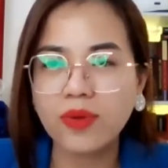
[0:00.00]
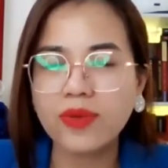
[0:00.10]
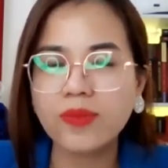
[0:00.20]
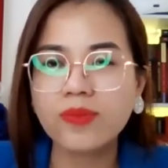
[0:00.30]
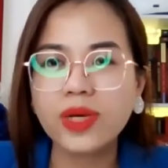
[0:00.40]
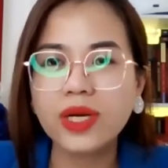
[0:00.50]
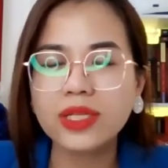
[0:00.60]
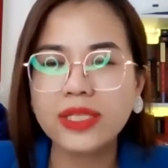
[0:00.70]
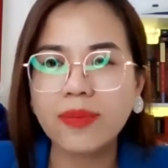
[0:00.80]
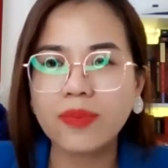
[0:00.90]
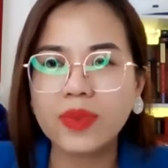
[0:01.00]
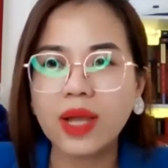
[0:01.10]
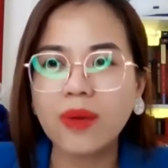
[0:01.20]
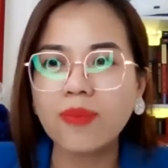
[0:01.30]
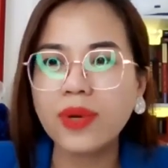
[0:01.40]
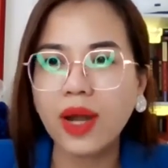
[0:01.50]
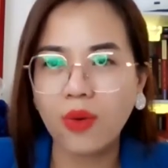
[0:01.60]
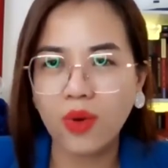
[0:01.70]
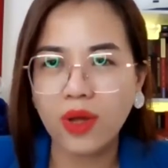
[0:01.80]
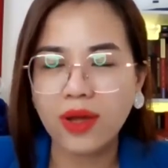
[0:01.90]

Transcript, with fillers: bởi vì mưa dầm thấm lâu